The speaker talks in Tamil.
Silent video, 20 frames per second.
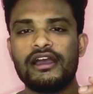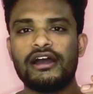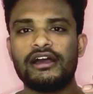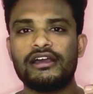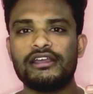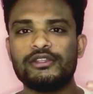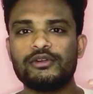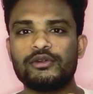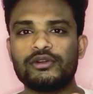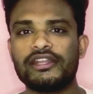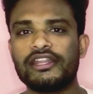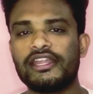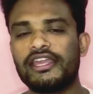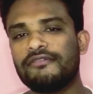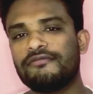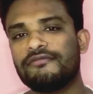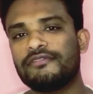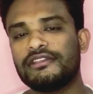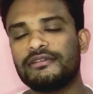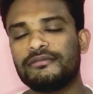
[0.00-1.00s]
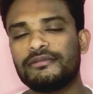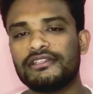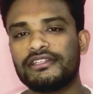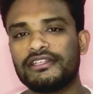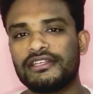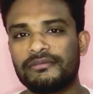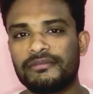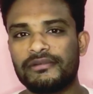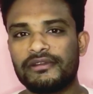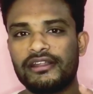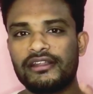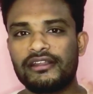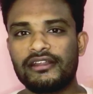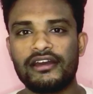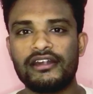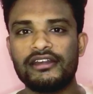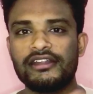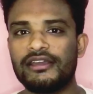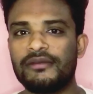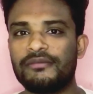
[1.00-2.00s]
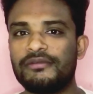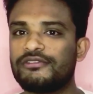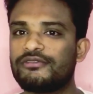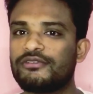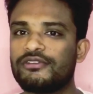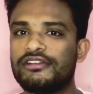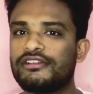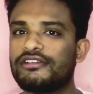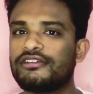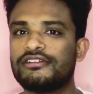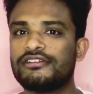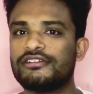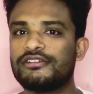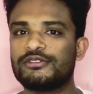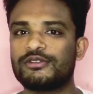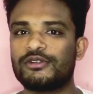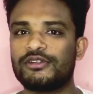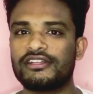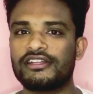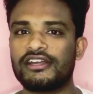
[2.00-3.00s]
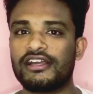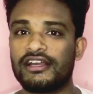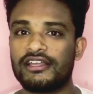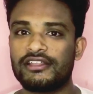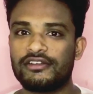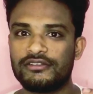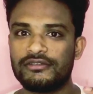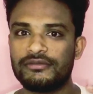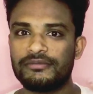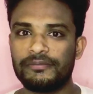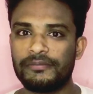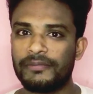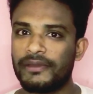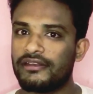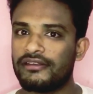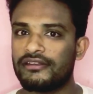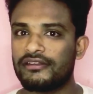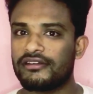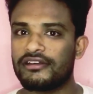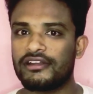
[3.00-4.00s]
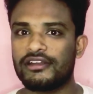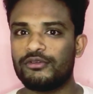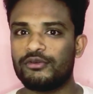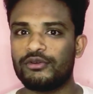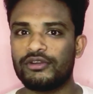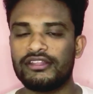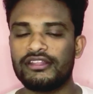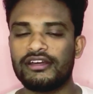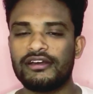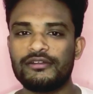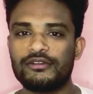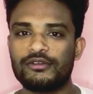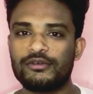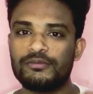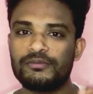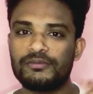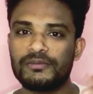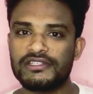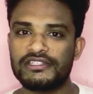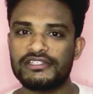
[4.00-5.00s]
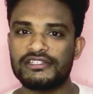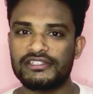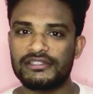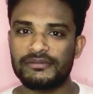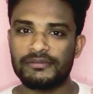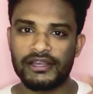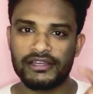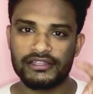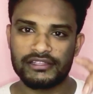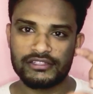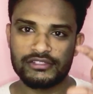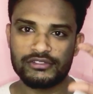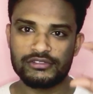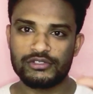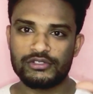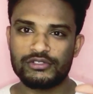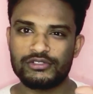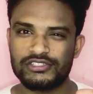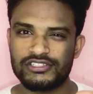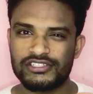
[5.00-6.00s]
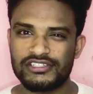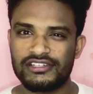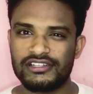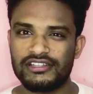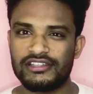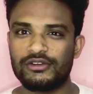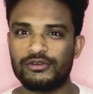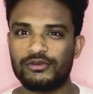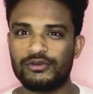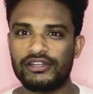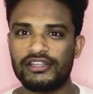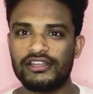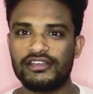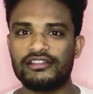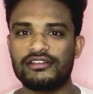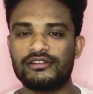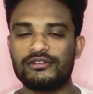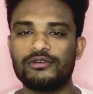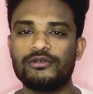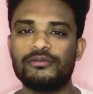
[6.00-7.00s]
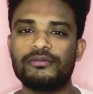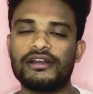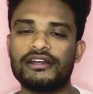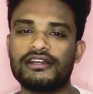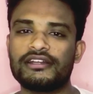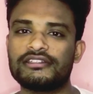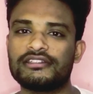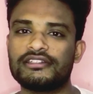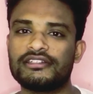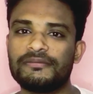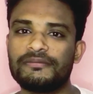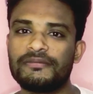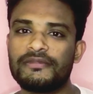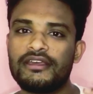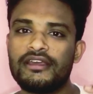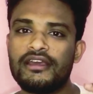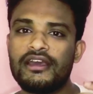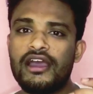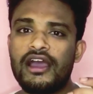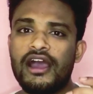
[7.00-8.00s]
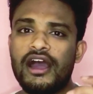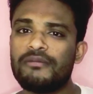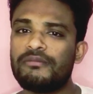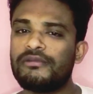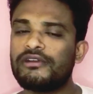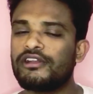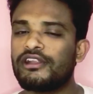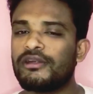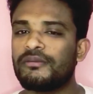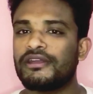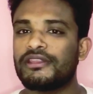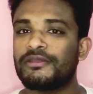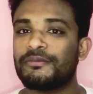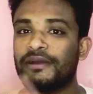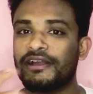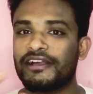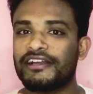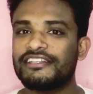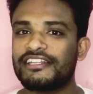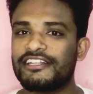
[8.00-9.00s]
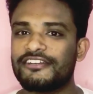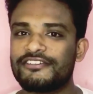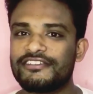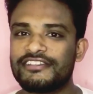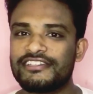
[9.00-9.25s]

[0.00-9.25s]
இதோட நேம் வந்து பார்த்திங்க அப்படின்னா ராணி அப்படின்னு சொல்லிட்டு சொல்லியிருக்காங்க அதாவது பெண் கண்குட்டி தான் ரொம்ப சின்னது பார்க்கறதுன்னு சின்னதாக குட்டியாக தான் இருக்கும் பார்க்குறதுக்கு அது மட்டும் இல்லாமல் அது பக்கத்தில் வந்து